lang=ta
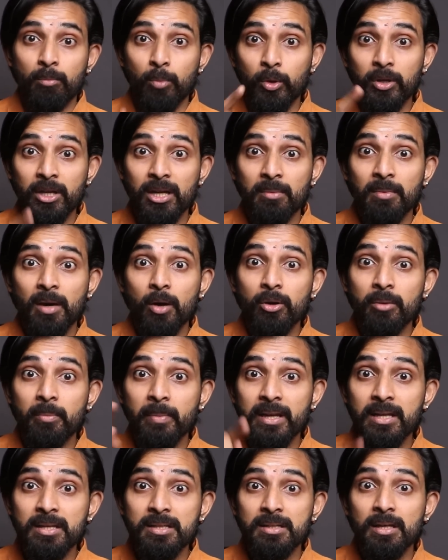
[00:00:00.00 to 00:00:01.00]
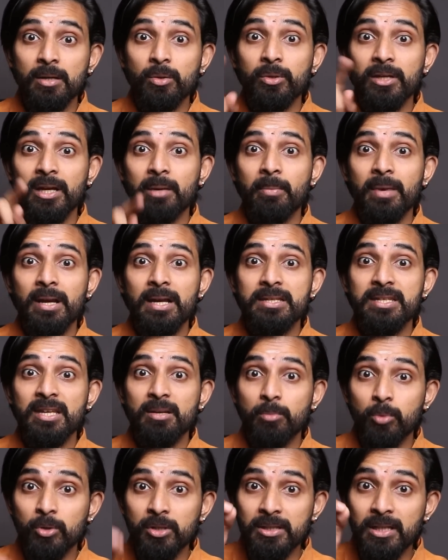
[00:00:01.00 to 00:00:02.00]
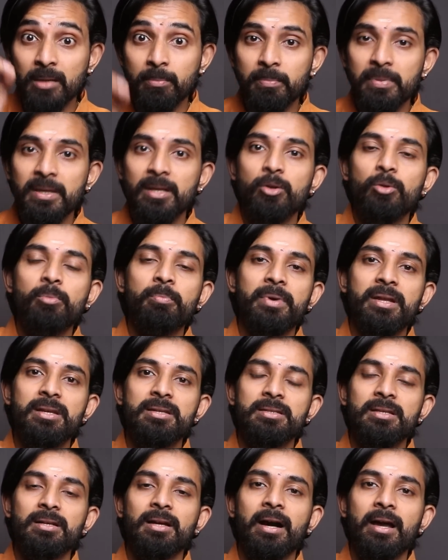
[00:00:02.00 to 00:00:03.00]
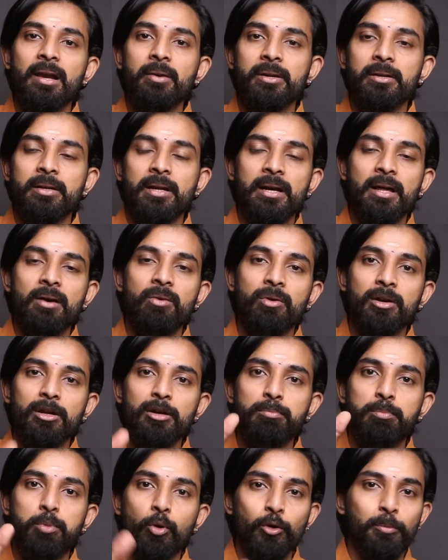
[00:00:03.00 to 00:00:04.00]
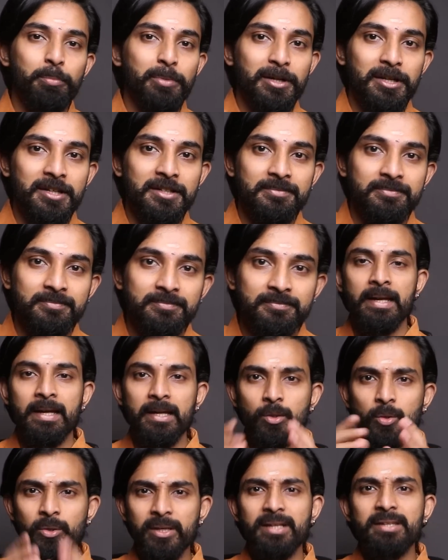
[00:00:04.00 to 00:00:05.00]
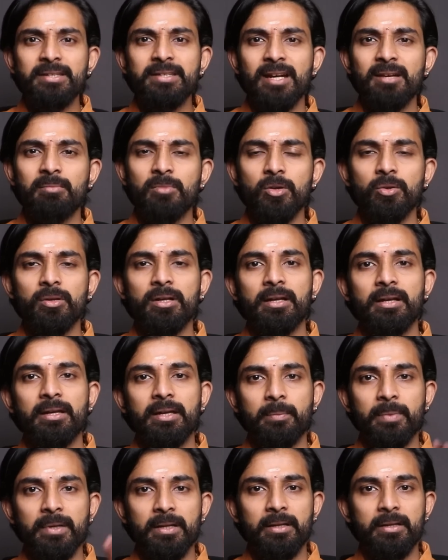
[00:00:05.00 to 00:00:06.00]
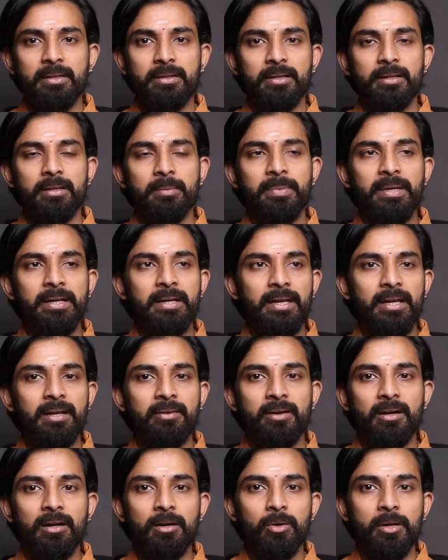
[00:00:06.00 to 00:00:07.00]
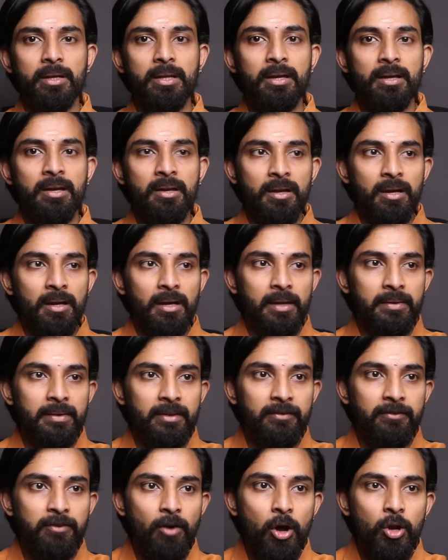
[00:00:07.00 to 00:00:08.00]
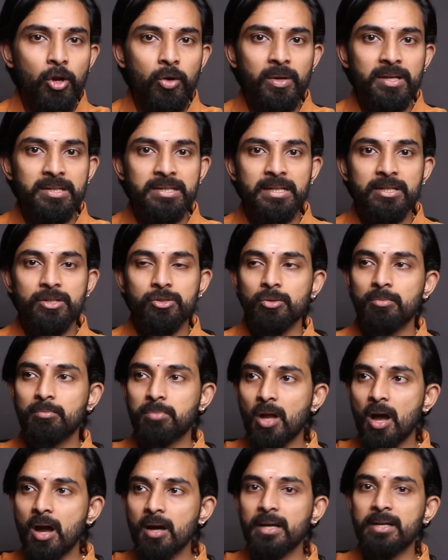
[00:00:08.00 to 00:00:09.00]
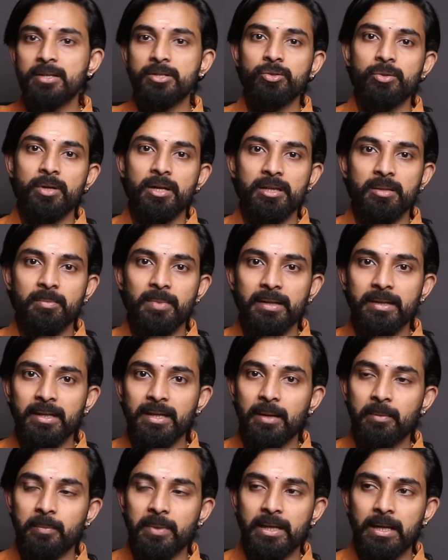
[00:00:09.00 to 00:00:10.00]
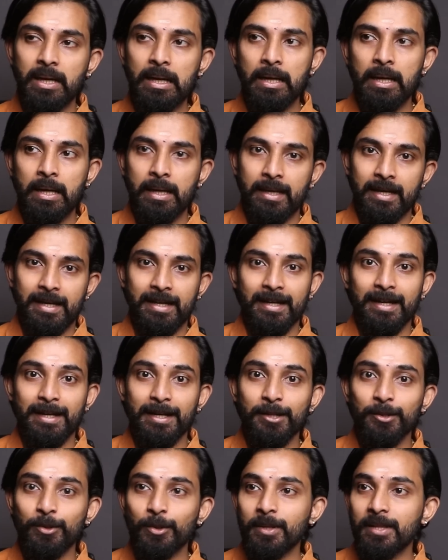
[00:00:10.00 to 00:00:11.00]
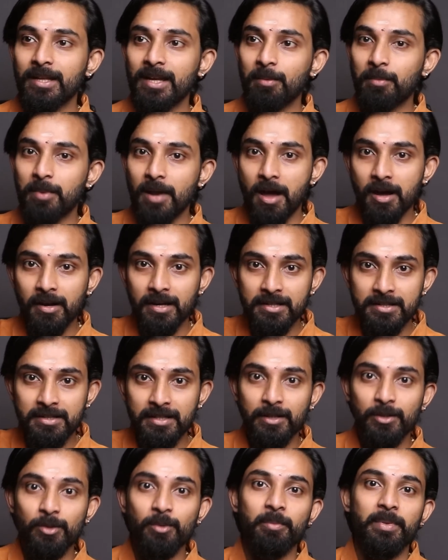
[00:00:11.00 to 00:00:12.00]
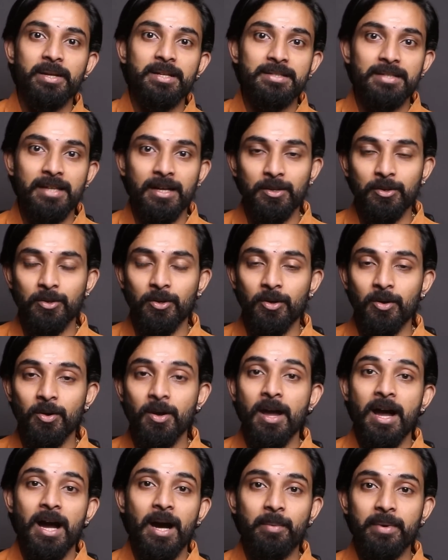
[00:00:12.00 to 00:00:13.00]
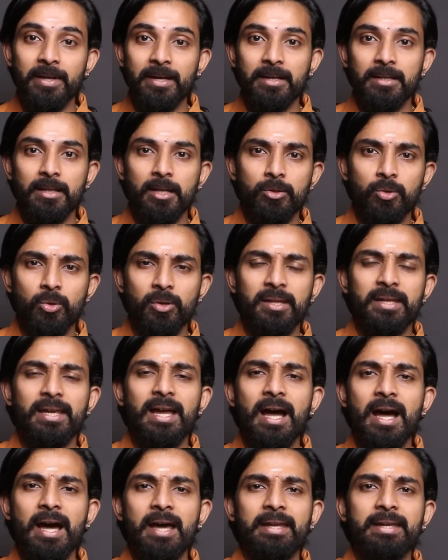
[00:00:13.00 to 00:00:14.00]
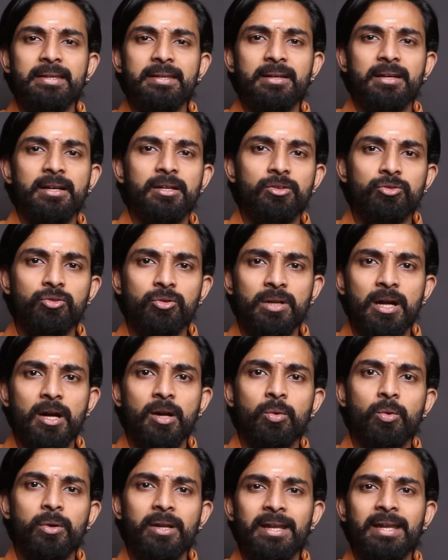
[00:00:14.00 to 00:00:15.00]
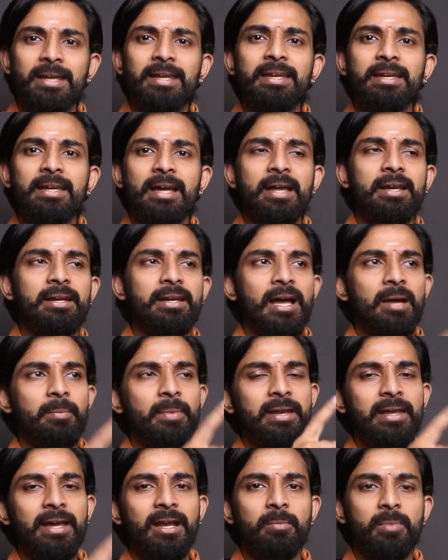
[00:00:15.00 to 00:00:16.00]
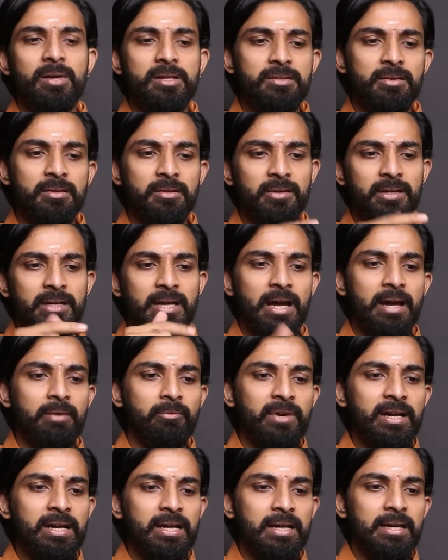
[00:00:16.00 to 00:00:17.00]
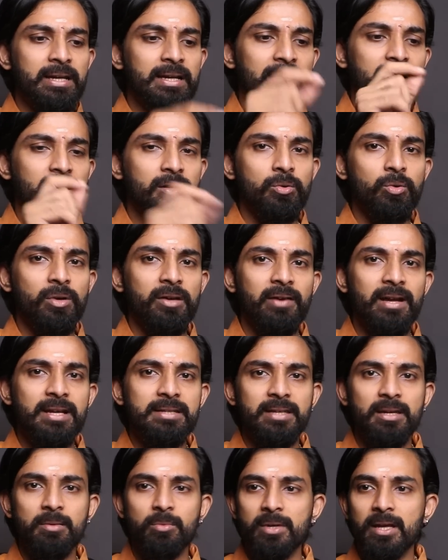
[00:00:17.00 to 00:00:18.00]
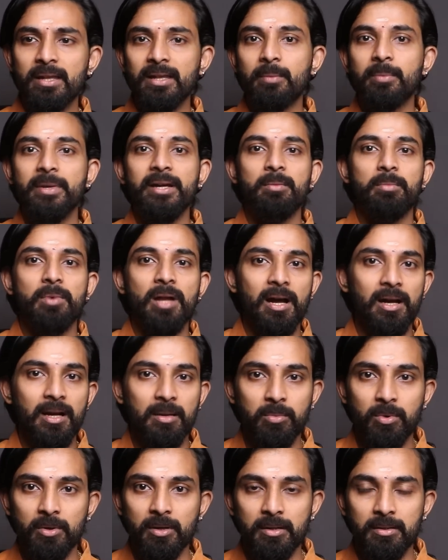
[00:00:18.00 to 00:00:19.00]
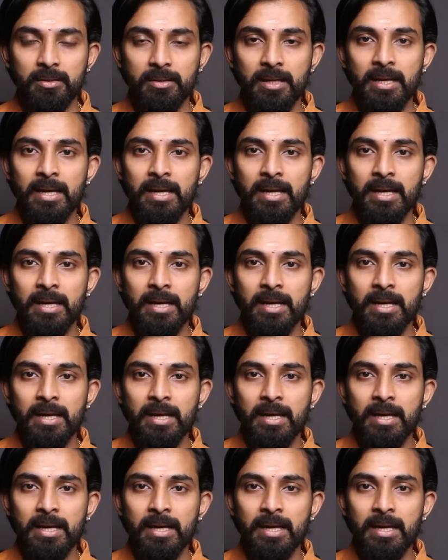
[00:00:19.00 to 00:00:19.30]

முக்கியமாக ஒரு மினிஸ்டர் ஒரு எம்எல்ஏ செய்யும்போது தப்பு இன்னும் பெருசு காரணம் என்னென்னா அவங்களுக்கு பொறுப்பு இருக்குது இது ஒரு இன்சிடென்ட் மட்டும் இல்லை இப்போ திரு பிடிஆர் அவர்களோட அந்த ஃபாலோவர்ஸ் லிஸ்ட்டும் பிளாக் லிஸ்ட்டும் எடுத்து பார்த்தீங்க அப்படின்னா எனக்கு என்ன தோணுதுன்னா பிளாக் லிஸ்ட்டு இன்னும் பெருசாக இருக்கும் அப்படிங்கிறது தான் தோணுது யார் எதிர்க்கடுத்து சொன்னாலும் உடனே நீ யார் நான் அமெரிக்காவில் படிச்சுட்டு வந்தேன் என் வீட்டில் நீ கிளர்க்கு கூட வேலை செய்ய முடியாது அப்படின்னு பிளாக்ல போட்டுருது